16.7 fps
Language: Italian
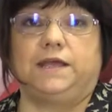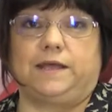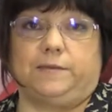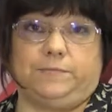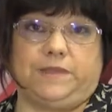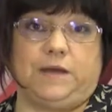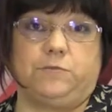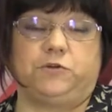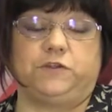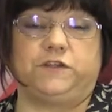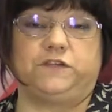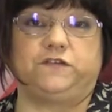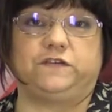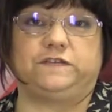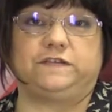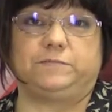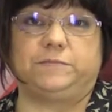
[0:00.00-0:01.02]
Cambiamo
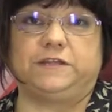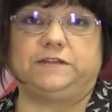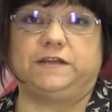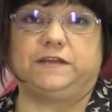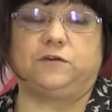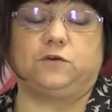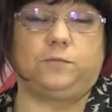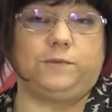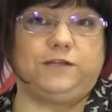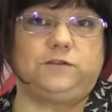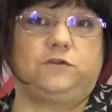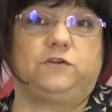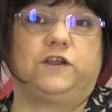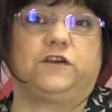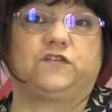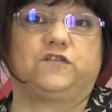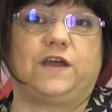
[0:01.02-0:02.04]
decisamente
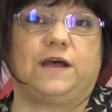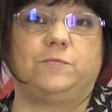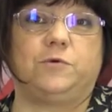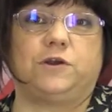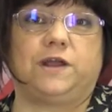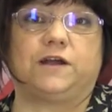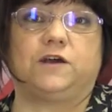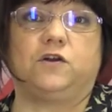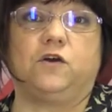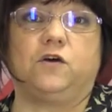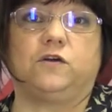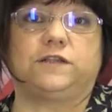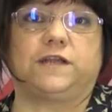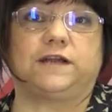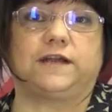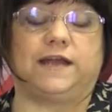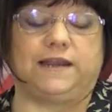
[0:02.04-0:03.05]
argomento, lasciamo la
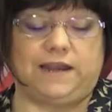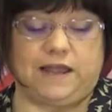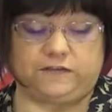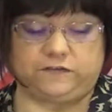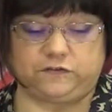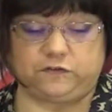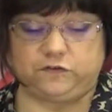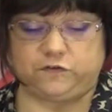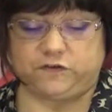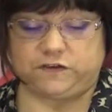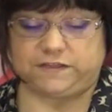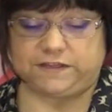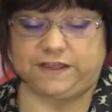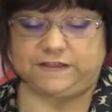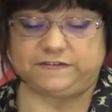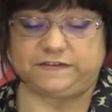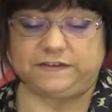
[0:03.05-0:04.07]
cronaca. La
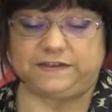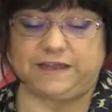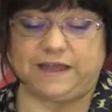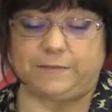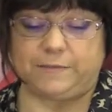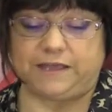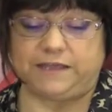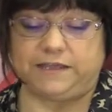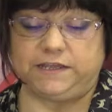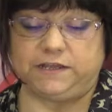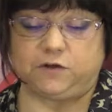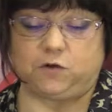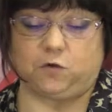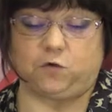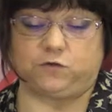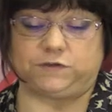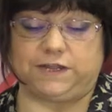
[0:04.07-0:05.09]
società si chiama
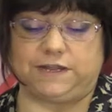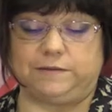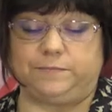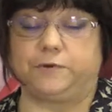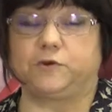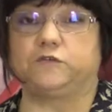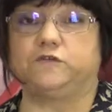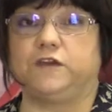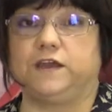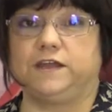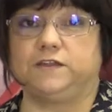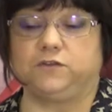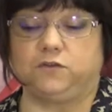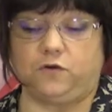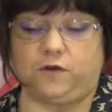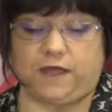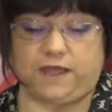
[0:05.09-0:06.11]
Icona, il
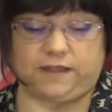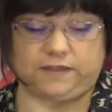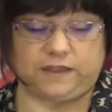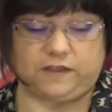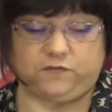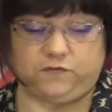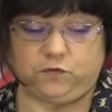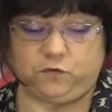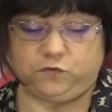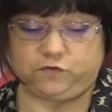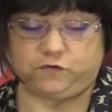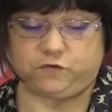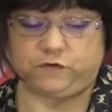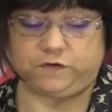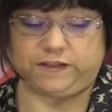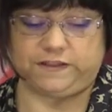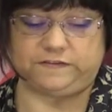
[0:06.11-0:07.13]
progetto è The
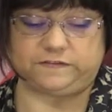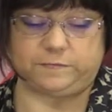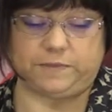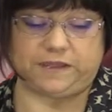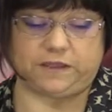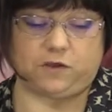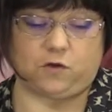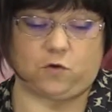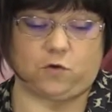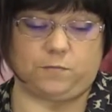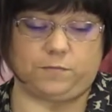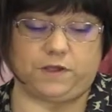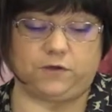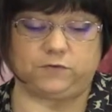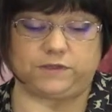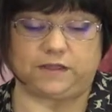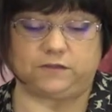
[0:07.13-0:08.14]
Future is Back Home,
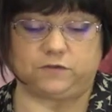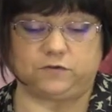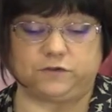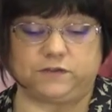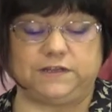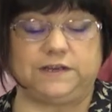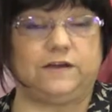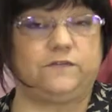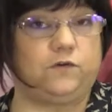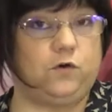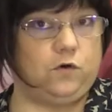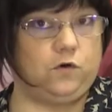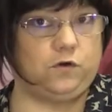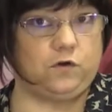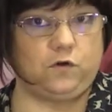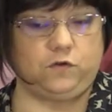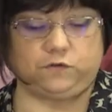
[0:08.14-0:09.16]
un anno di
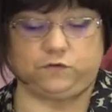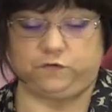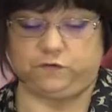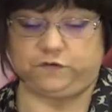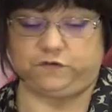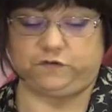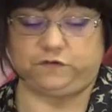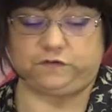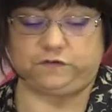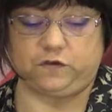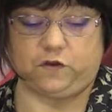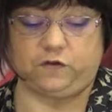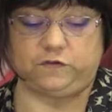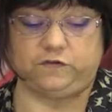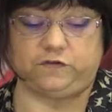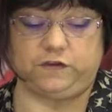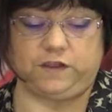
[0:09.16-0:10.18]
lavoro, 12
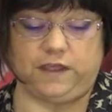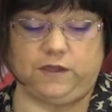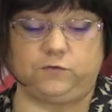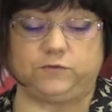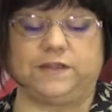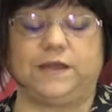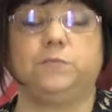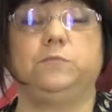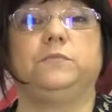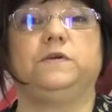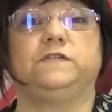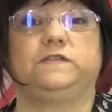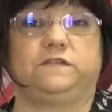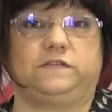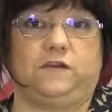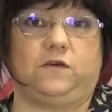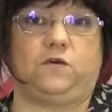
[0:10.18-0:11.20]
soci e
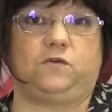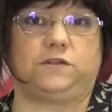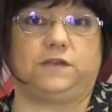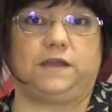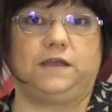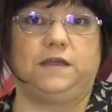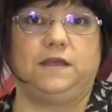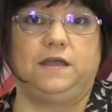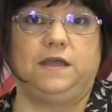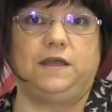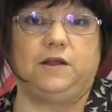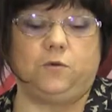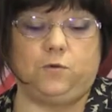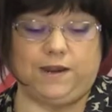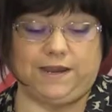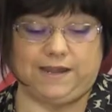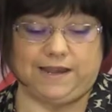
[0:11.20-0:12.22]
un'ambizione
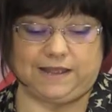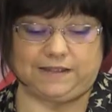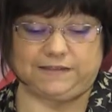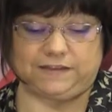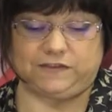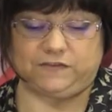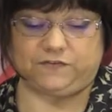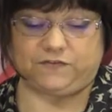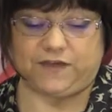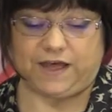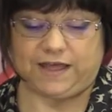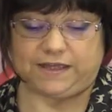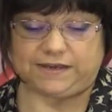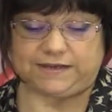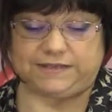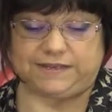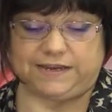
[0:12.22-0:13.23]
quella di
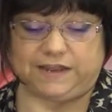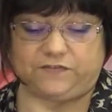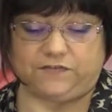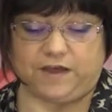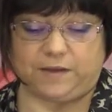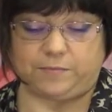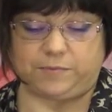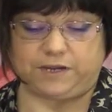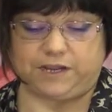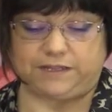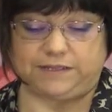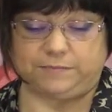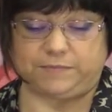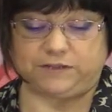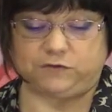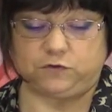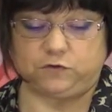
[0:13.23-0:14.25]
fare della fabbrica di
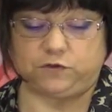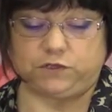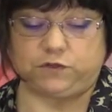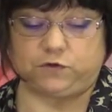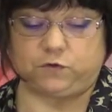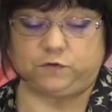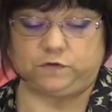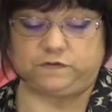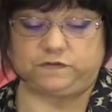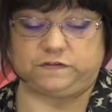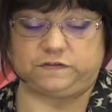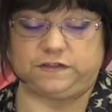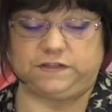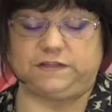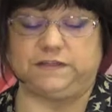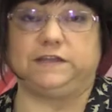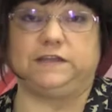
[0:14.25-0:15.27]
mattoni
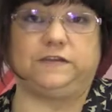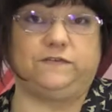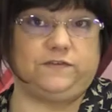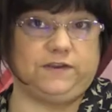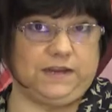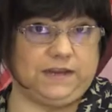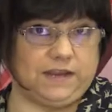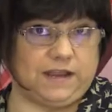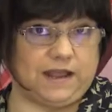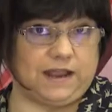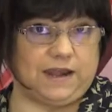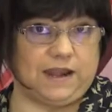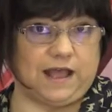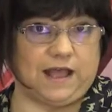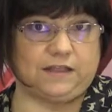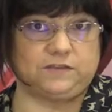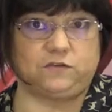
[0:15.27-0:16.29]
rossi di Ivrea,
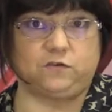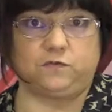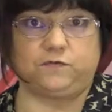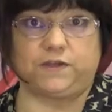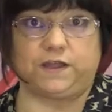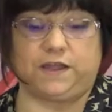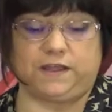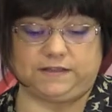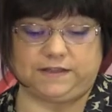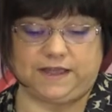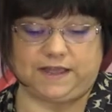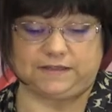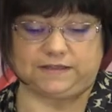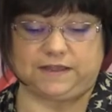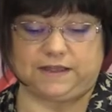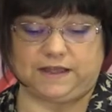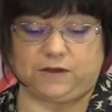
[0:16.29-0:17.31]
là dove è
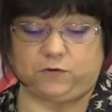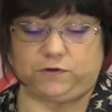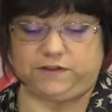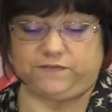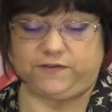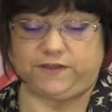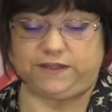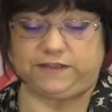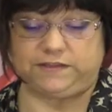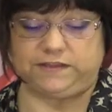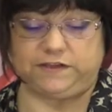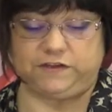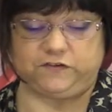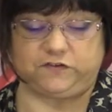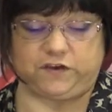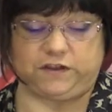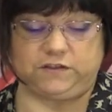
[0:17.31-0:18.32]
nata Olivetti,
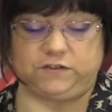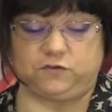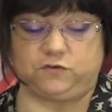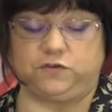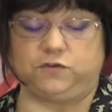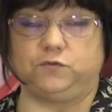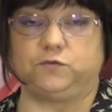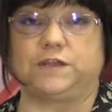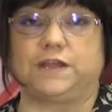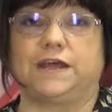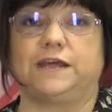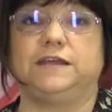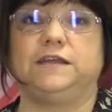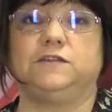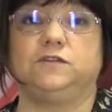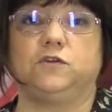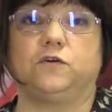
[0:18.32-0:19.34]
il centro di una
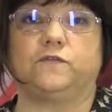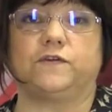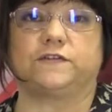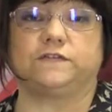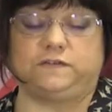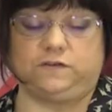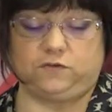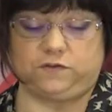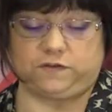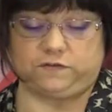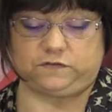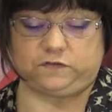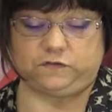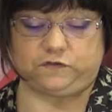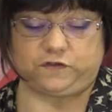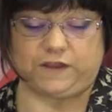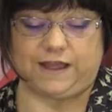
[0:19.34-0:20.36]
innovazione
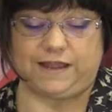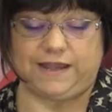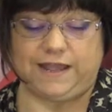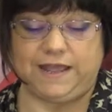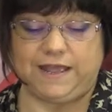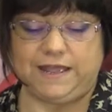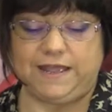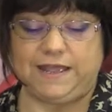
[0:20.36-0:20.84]
sociale